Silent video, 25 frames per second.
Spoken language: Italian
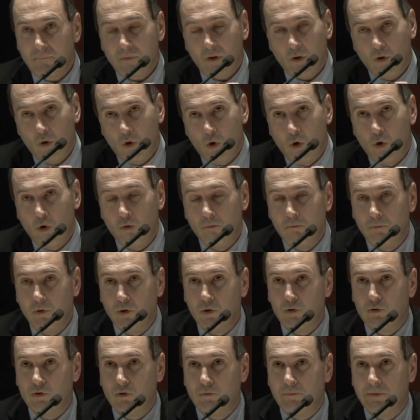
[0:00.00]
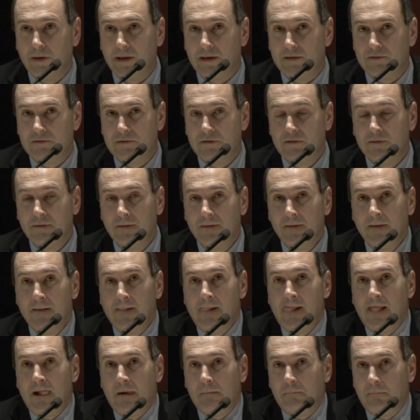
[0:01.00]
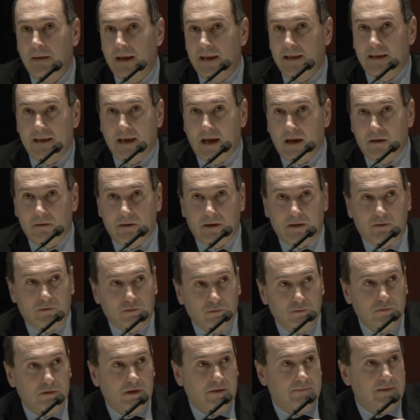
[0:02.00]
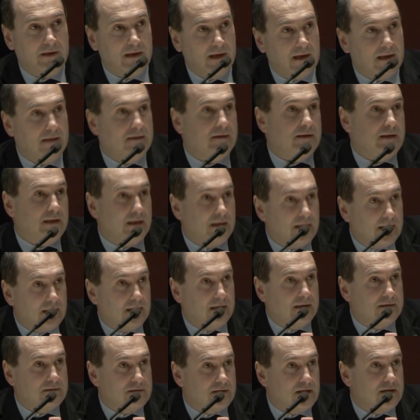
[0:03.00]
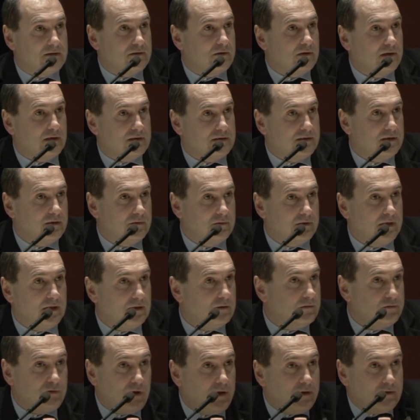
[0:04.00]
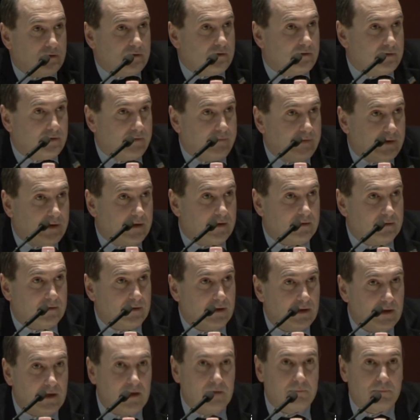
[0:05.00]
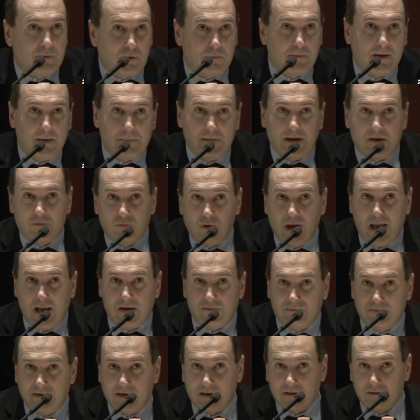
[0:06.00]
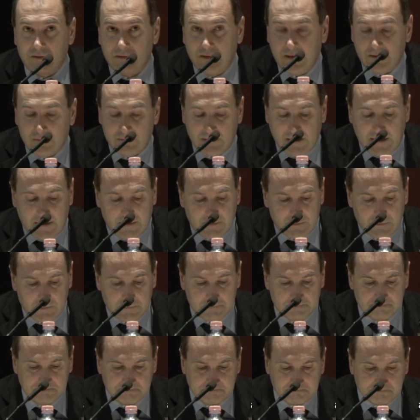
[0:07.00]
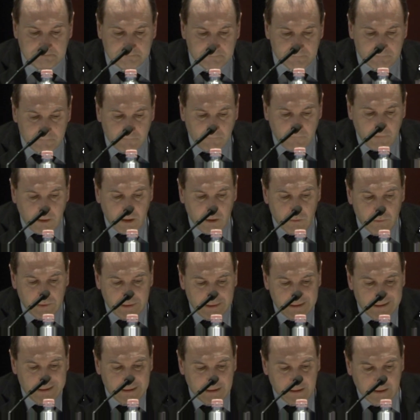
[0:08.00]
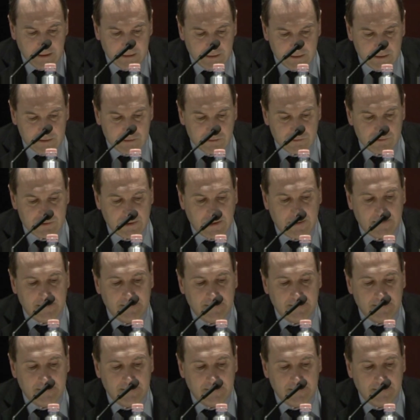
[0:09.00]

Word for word: o molto peggio, ma è chiaro che tu devi garantire l'accesso all'asilo nido, cioè devi, il problema è il welfare, non è un altro, quindi diritti sociali.